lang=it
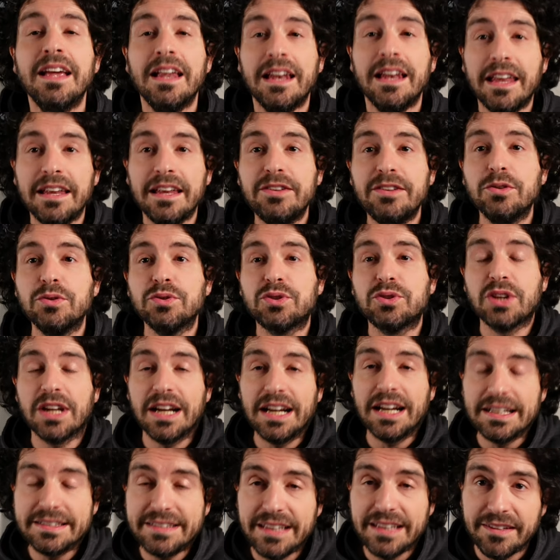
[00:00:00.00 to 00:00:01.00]
Le news
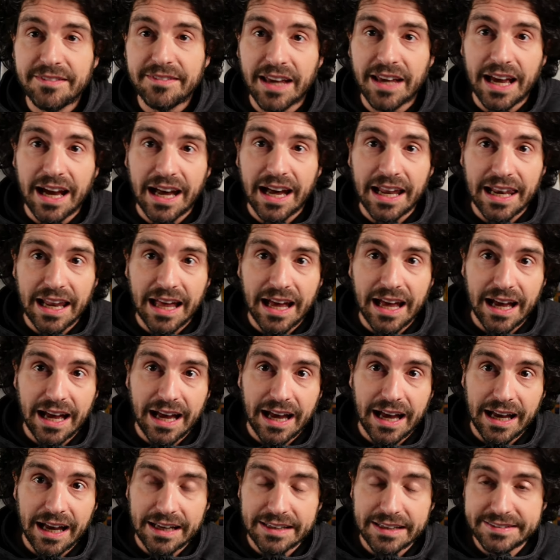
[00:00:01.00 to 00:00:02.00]
relative
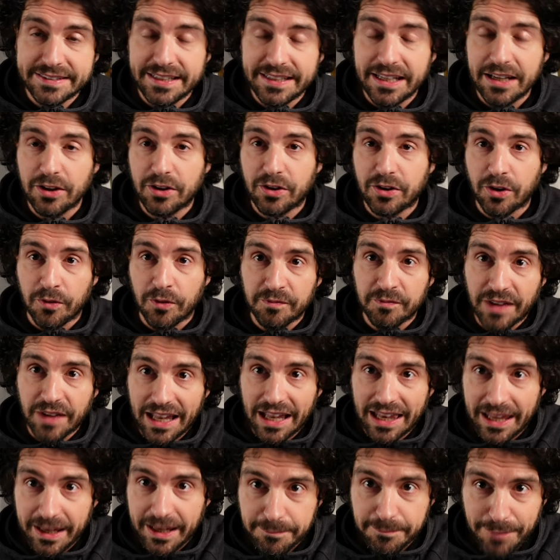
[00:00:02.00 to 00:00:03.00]
alla Silicon
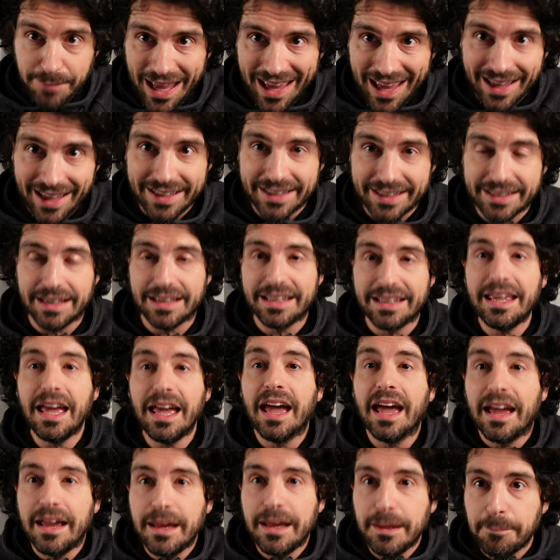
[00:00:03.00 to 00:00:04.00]
Valley Bank,
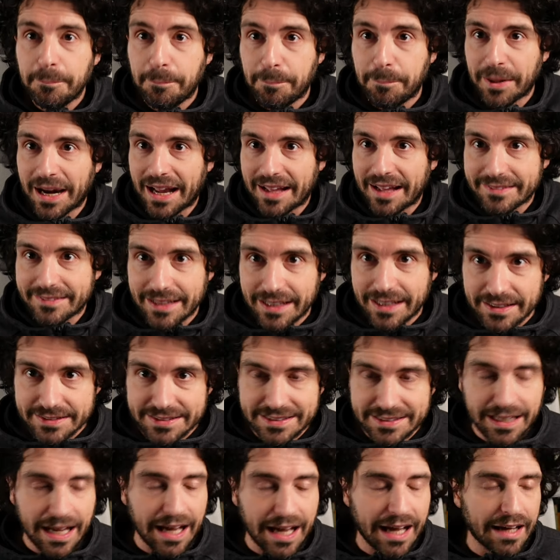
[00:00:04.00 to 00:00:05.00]
che in pratica
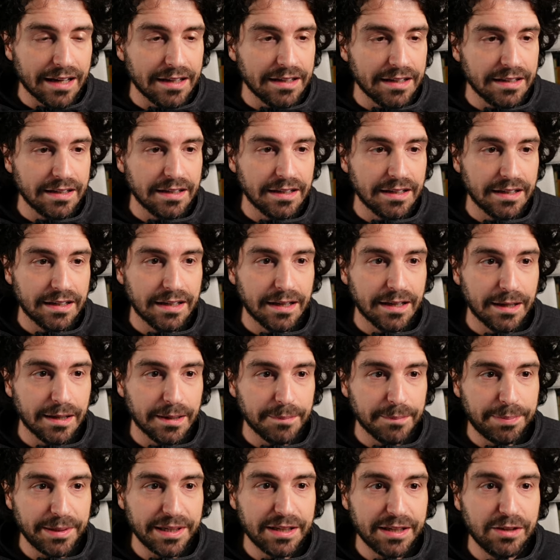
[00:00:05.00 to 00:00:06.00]
sta
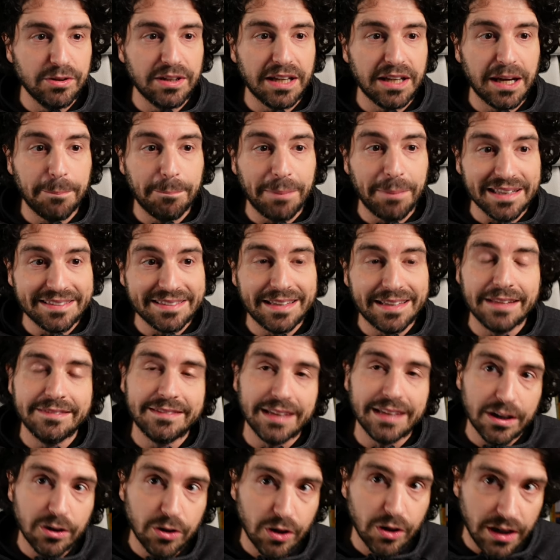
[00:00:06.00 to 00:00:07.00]
uh, per chiudere i
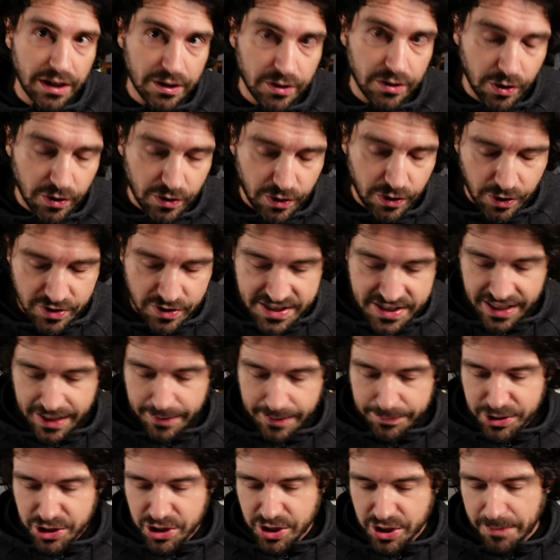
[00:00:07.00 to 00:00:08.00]
battenti, ancora non si
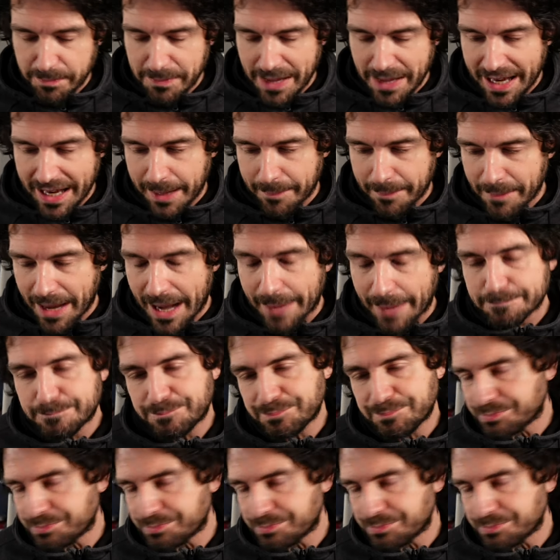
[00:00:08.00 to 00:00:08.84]
capisce bene, ma